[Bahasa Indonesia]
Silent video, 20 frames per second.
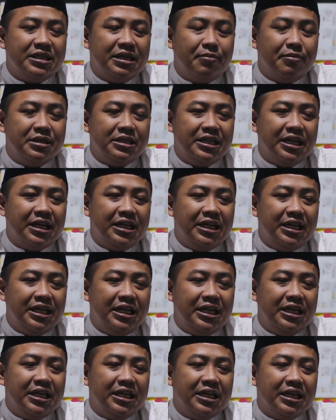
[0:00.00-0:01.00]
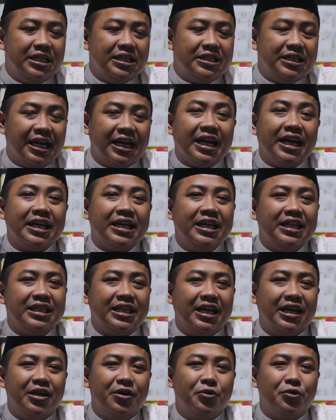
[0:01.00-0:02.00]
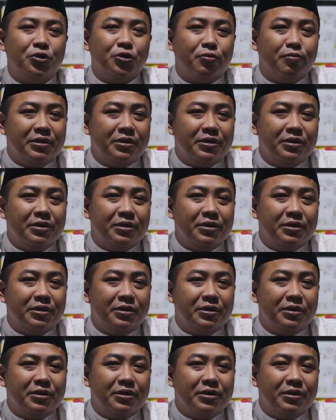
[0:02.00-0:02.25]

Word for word: bisa menjadi cara kita